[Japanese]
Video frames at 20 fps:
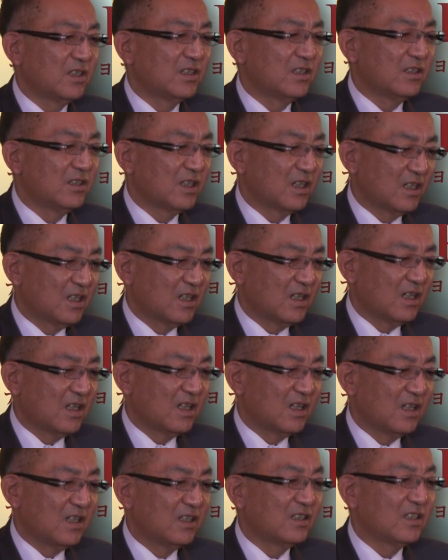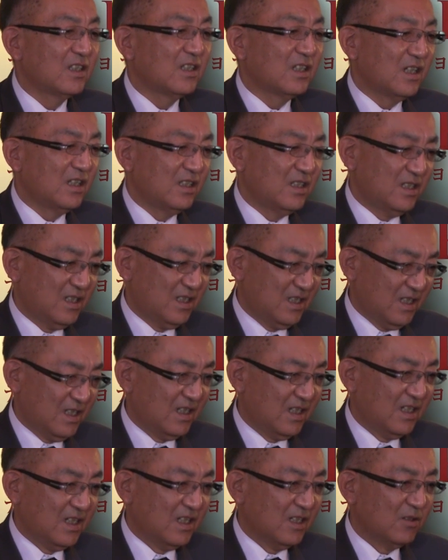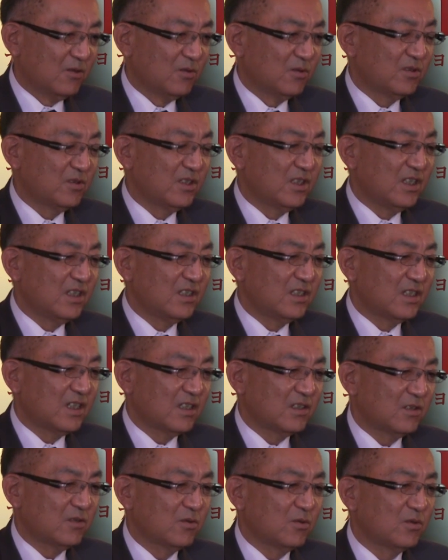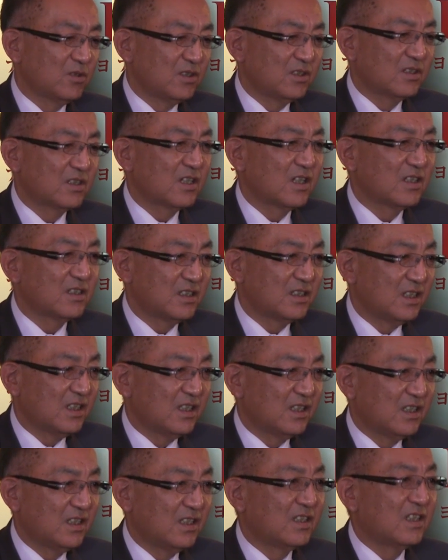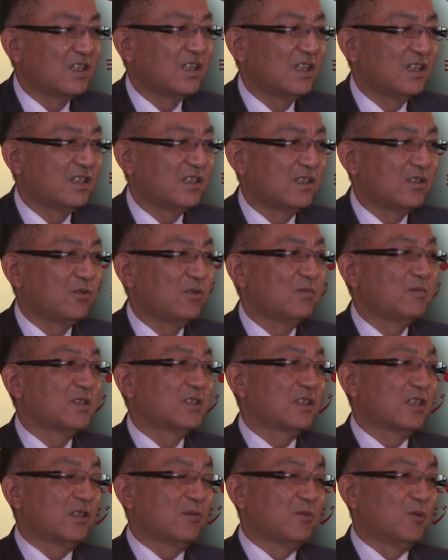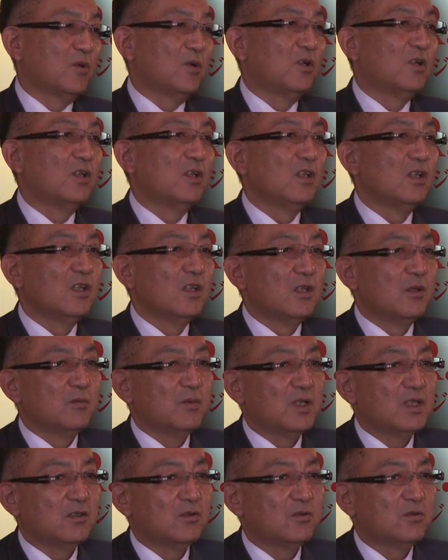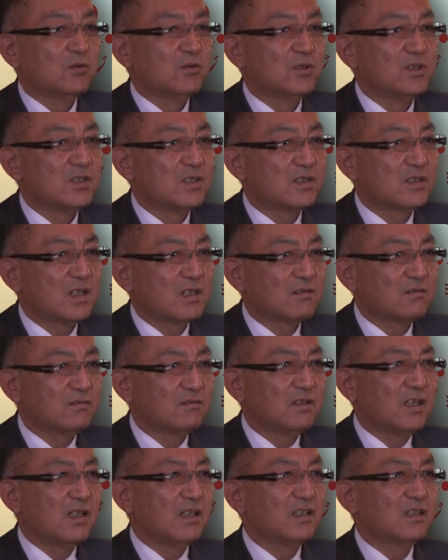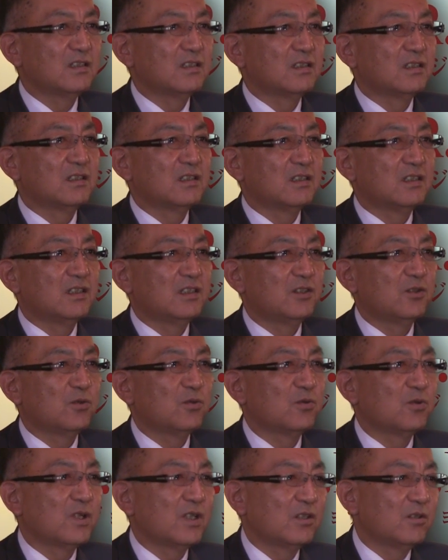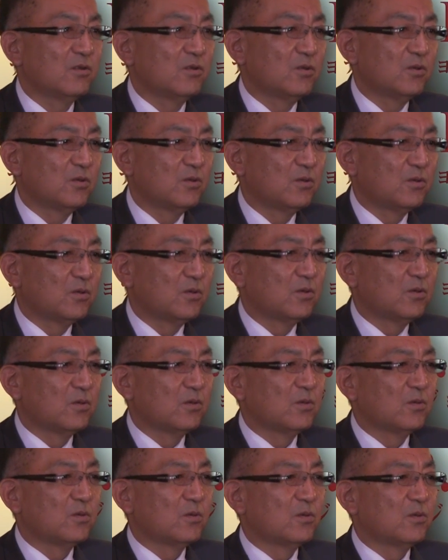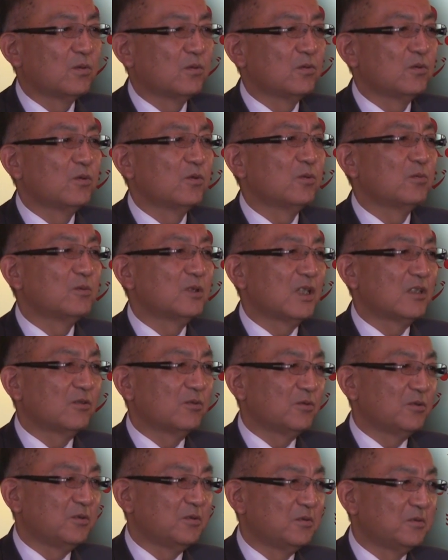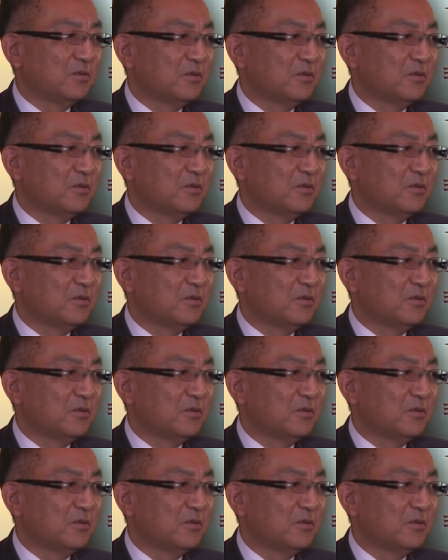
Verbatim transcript: の中からいただいて政治活動に使わせていただいておりますけども、一昨年兵庫県の野々村という